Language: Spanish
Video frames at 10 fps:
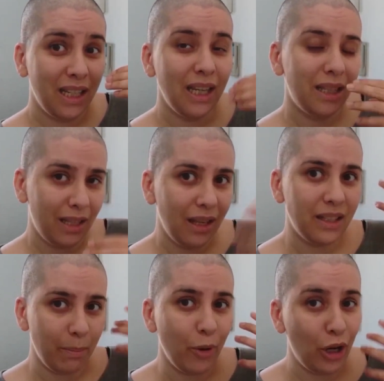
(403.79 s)
Y,
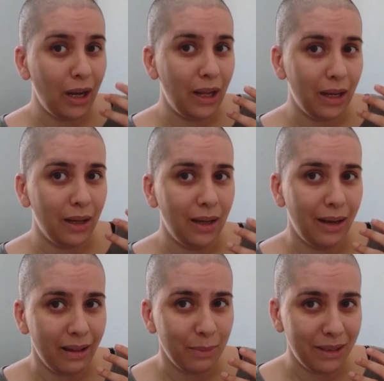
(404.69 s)
se empeora la,
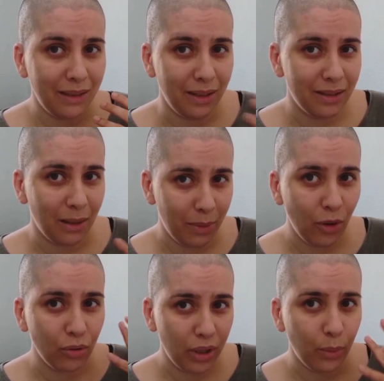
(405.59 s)
dermatitis. También
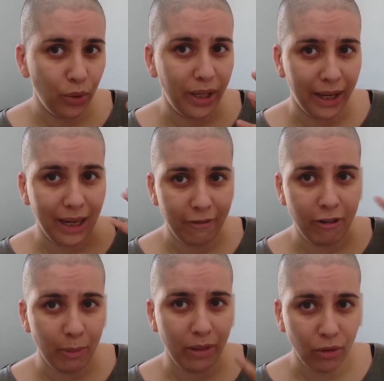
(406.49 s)
contribuye a que la
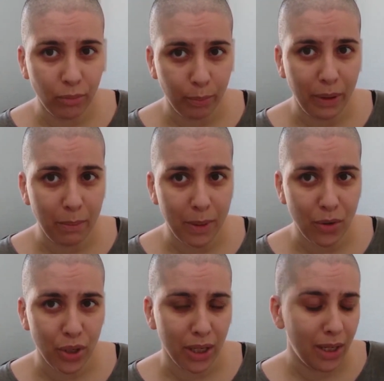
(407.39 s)
inflamación
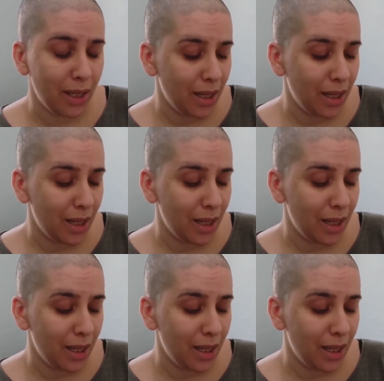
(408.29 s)
empeore.